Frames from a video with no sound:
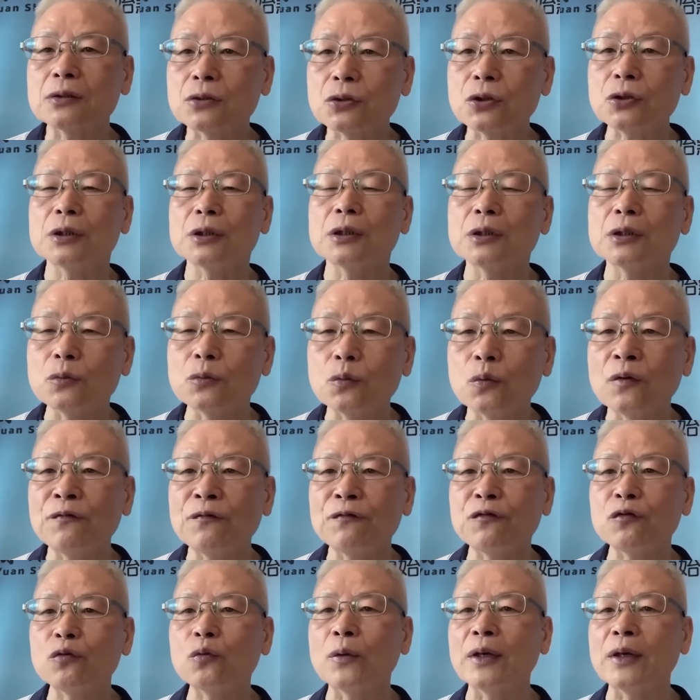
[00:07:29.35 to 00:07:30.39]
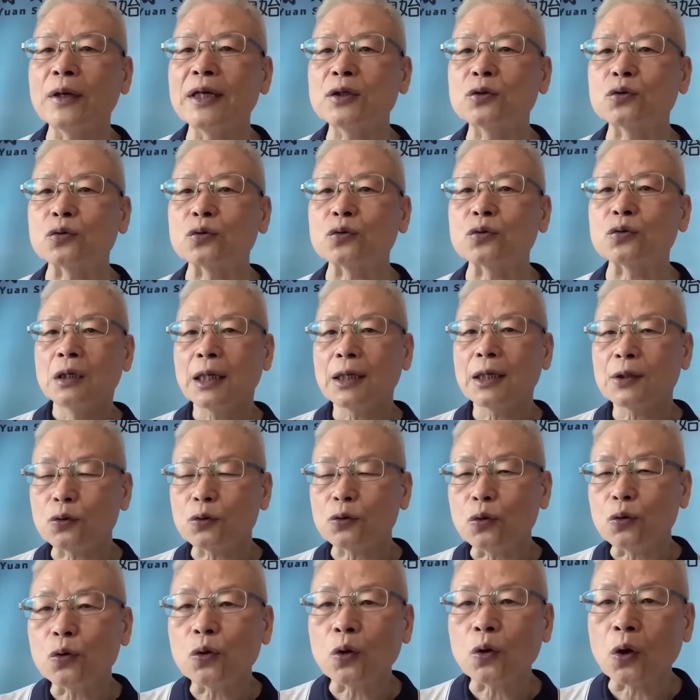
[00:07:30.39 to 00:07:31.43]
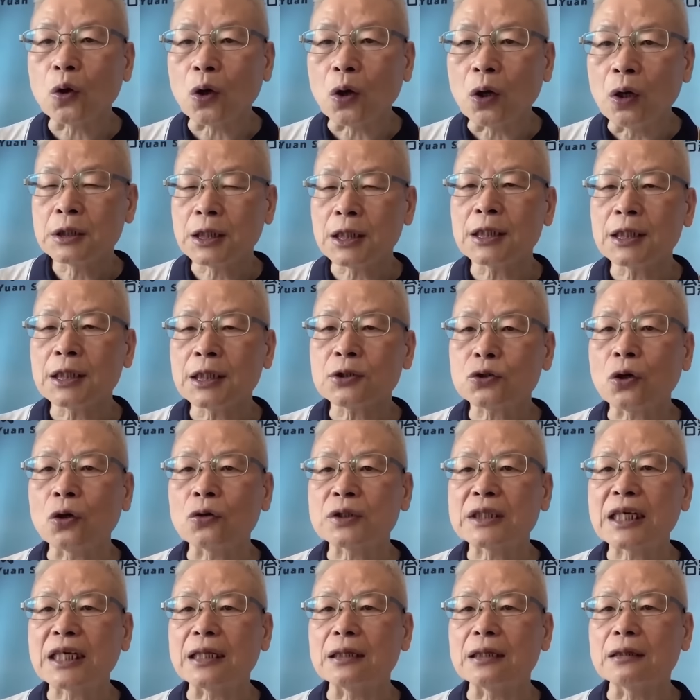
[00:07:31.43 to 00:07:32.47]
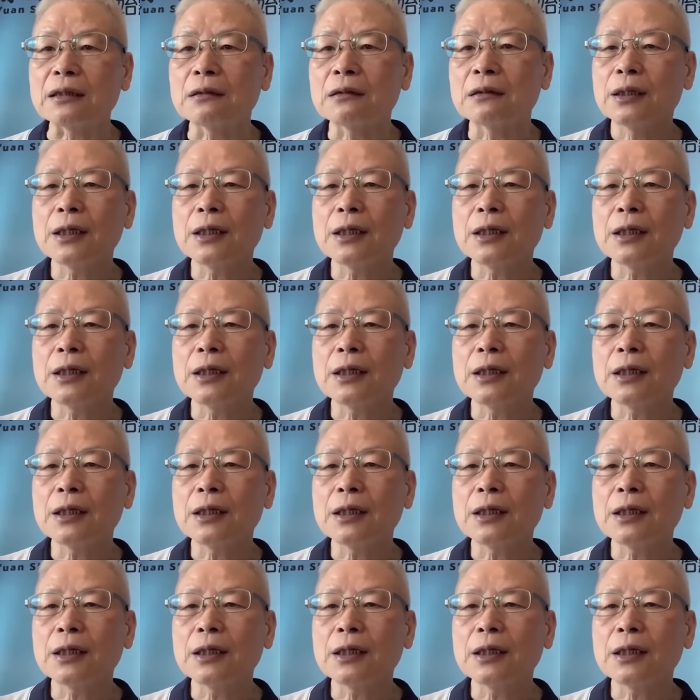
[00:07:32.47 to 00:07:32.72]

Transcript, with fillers: 就以温敷为主；那如果轻重症，